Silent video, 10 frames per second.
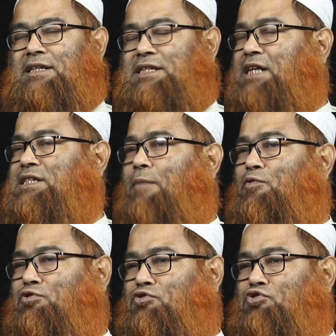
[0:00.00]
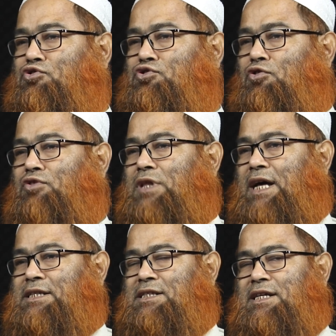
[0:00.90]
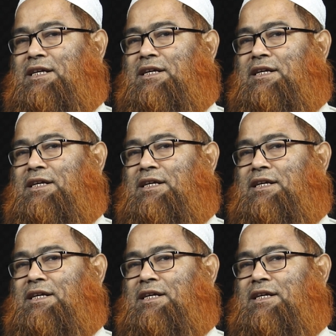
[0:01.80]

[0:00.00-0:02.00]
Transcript: যার সামর্থ্য সচ্ছলতা আছে